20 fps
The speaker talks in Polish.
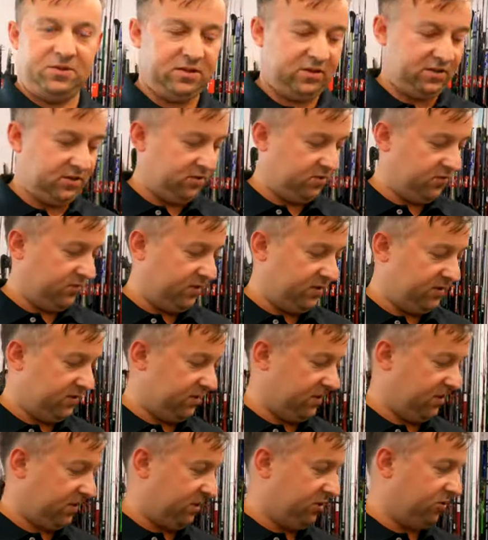jednak jest to
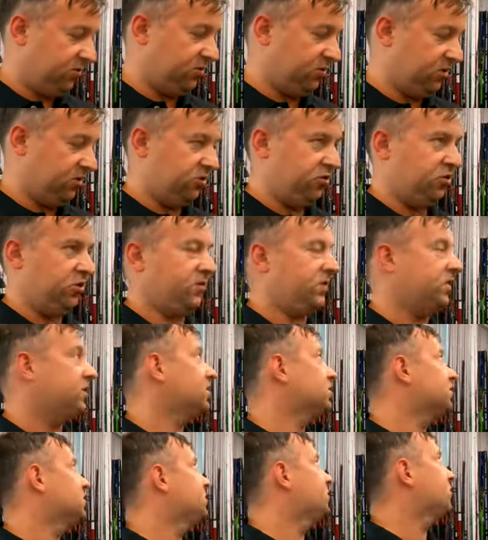wersja jednoczęściowa,
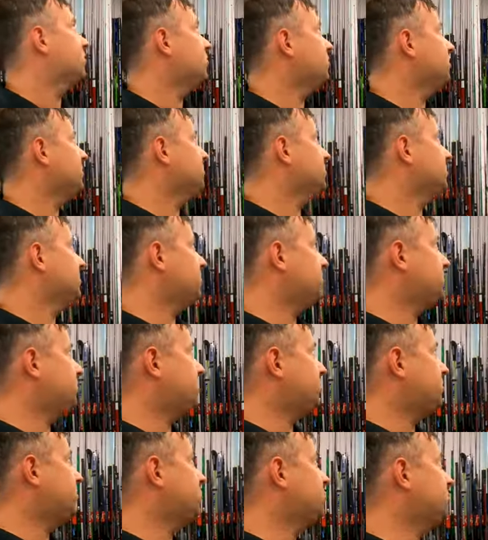także spokojnie możemy go
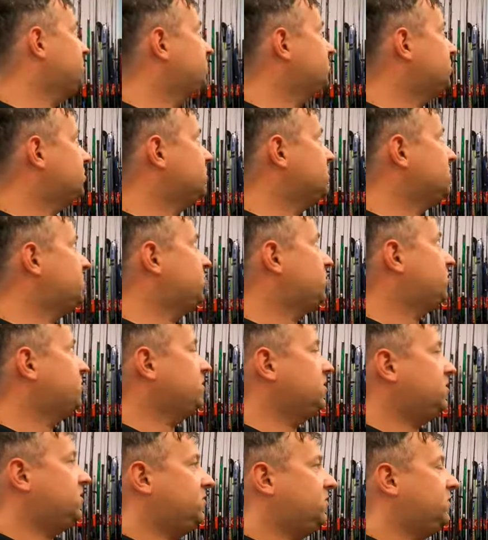przeciążyć. Myślę, że
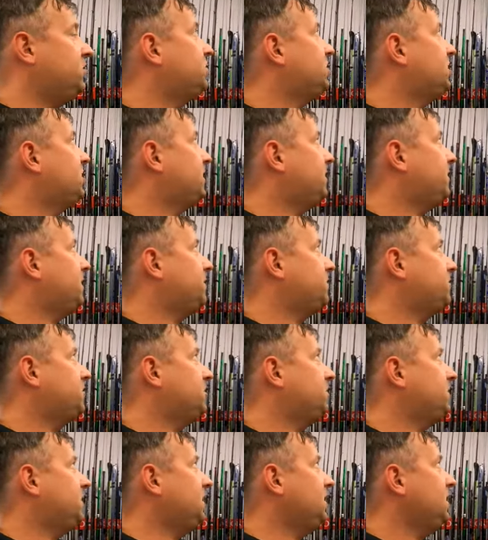spokojnie to 20 gram nam
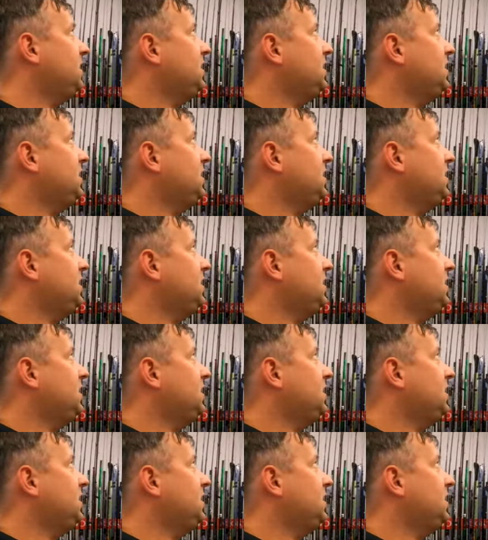przyjmie.